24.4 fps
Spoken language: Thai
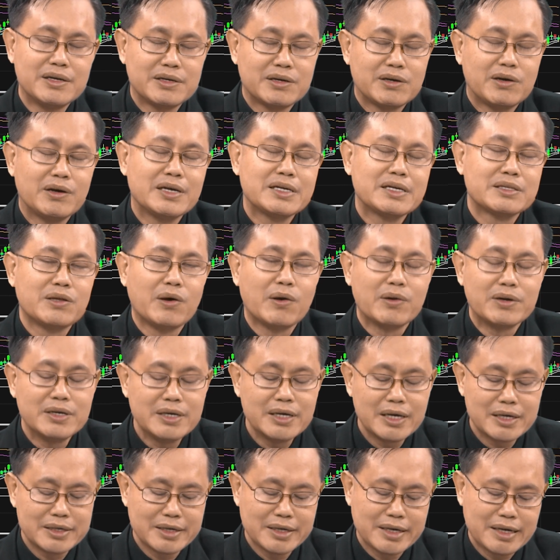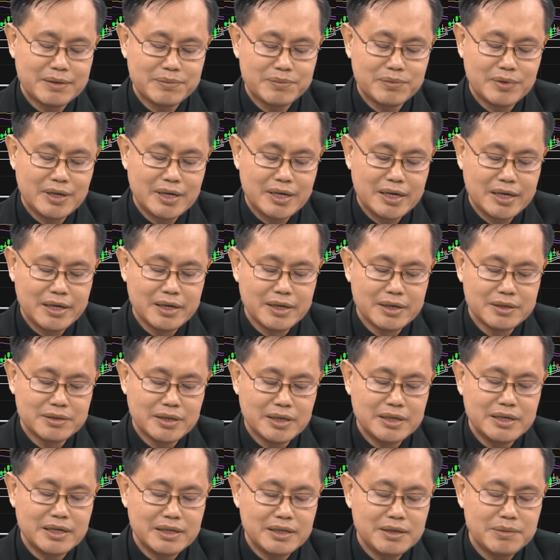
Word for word: เขาอาจจะต่อเนื่องนะครับว่าในอดีต